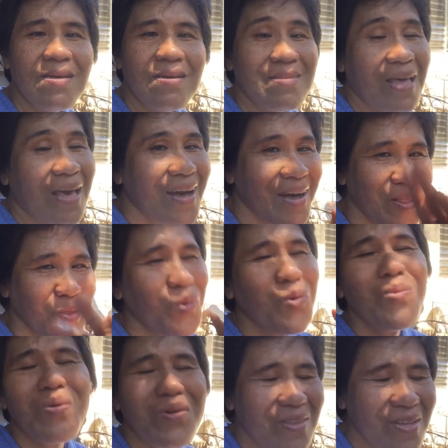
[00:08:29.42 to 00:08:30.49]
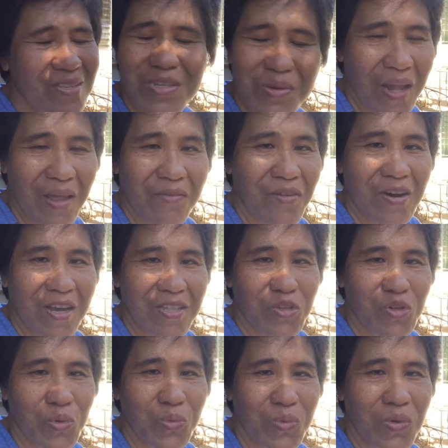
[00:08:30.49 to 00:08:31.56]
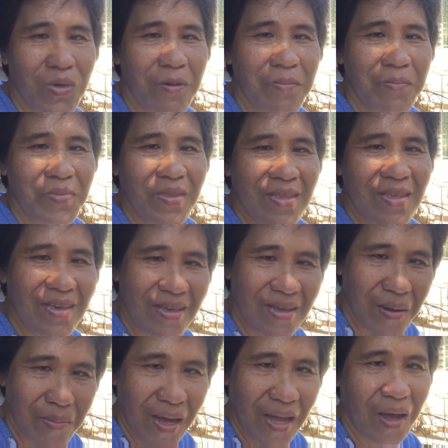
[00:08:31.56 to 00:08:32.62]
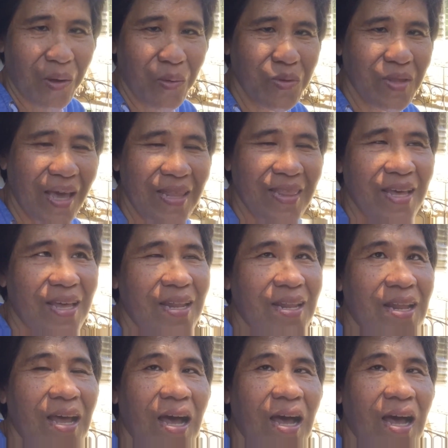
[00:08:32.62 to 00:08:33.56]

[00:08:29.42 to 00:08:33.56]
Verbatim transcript: Di ka katoko, pero that's really very true. Nigama na ko ni, and then,